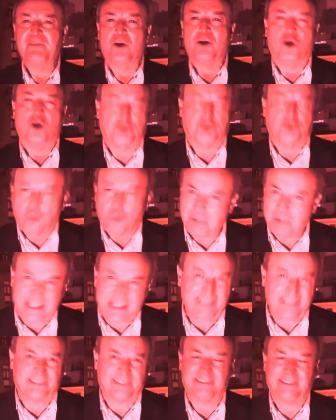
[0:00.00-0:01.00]

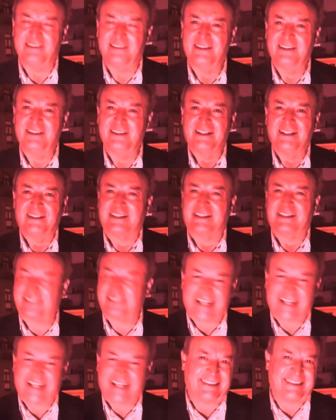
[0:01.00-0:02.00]
otomís,
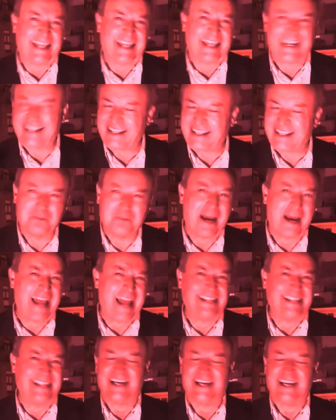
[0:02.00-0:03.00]
tlaxcaltecas,
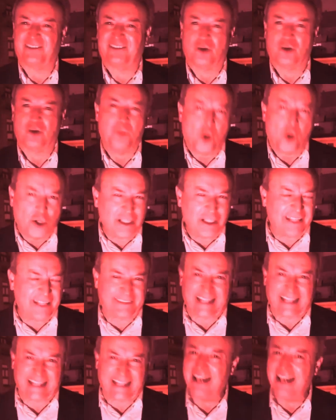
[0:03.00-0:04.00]
mayas, como hoy
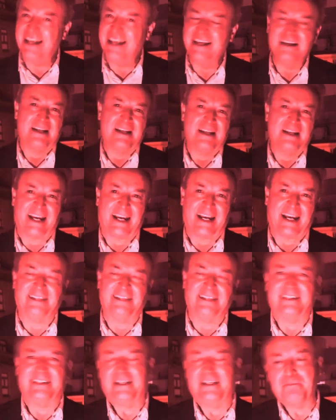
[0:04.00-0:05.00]
está la
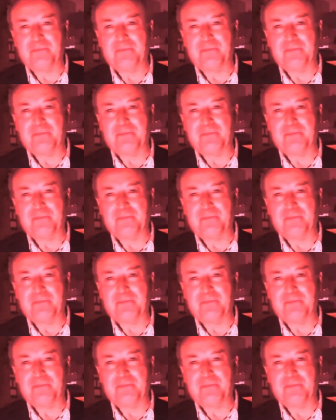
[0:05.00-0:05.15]
gente